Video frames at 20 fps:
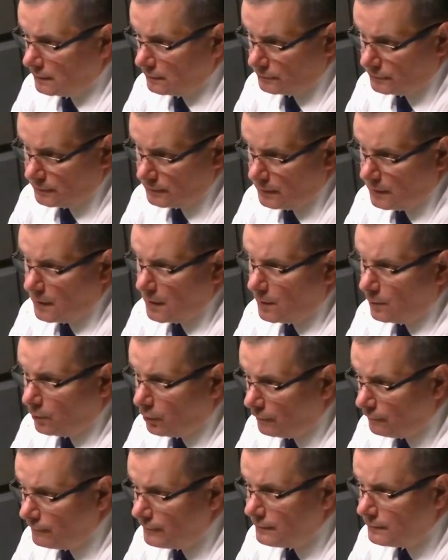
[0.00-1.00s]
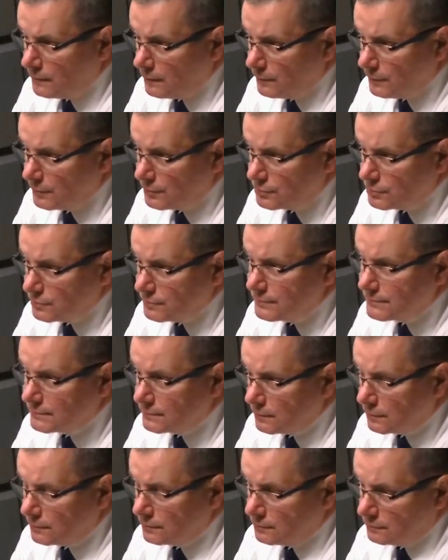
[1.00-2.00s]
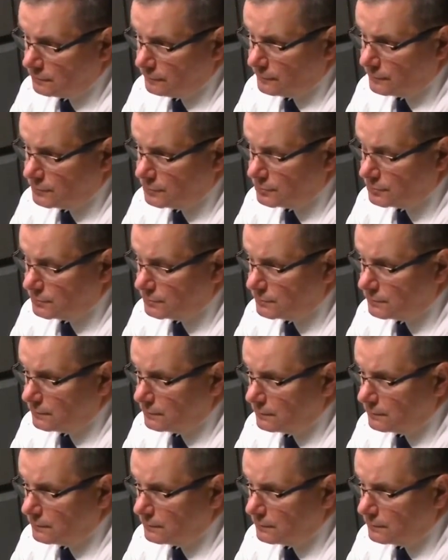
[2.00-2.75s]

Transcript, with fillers: które powinny mieć istotny również